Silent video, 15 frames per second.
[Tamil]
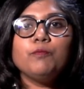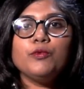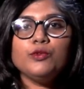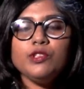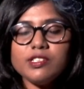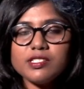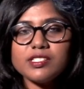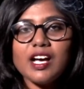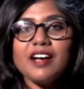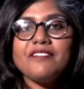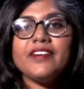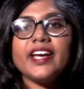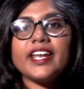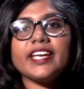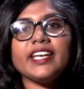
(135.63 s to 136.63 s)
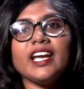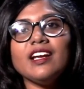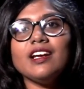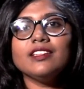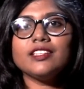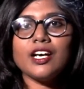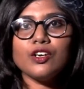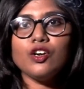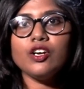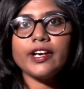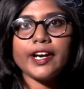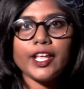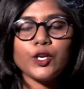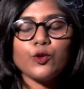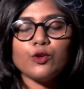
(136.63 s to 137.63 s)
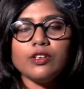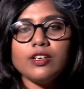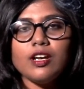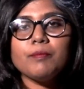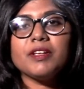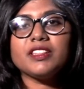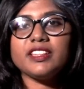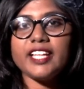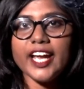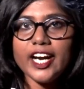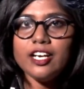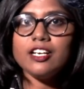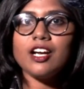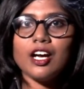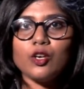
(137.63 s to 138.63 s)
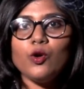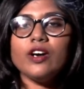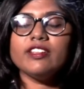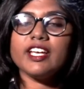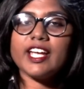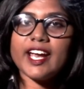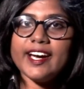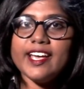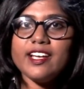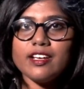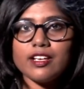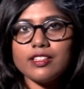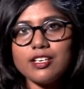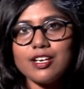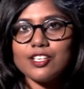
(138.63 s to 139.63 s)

புதுசாக வேற எங்க தங்கம் கிடைக்கும்னு நம்ம தேடினாலும் அது கிடைக்கிறது